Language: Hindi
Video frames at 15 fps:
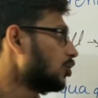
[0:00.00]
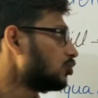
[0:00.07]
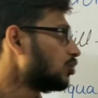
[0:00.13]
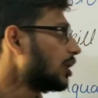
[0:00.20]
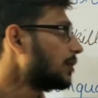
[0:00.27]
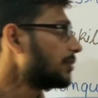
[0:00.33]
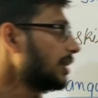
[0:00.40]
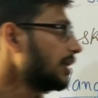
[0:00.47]
तो
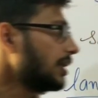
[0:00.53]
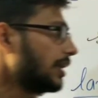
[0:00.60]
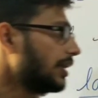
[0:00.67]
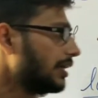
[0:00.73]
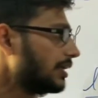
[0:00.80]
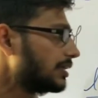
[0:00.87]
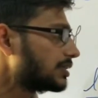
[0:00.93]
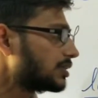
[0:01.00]
आप क्या
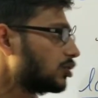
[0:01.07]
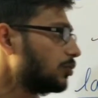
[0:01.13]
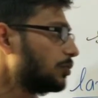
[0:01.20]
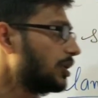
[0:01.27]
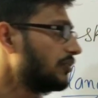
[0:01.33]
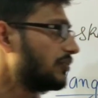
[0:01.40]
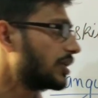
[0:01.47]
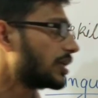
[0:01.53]
इंग्लिश को
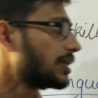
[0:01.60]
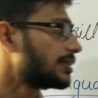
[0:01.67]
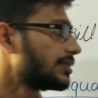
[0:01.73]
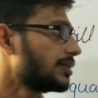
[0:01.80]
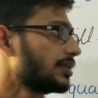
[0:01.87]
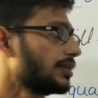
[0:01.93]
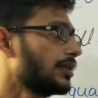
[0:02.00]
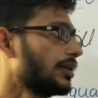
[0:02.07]
प्रीफर कर
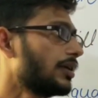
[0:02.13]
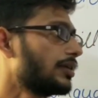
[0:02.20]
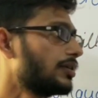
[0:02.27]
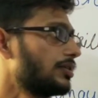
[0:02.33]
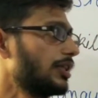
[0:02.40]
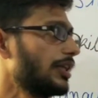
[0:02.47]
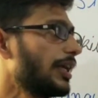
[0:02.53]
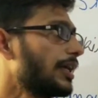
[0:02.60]
सकते हैं
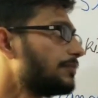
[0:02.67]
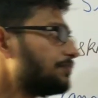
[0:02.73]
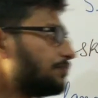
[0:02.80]
ठीक है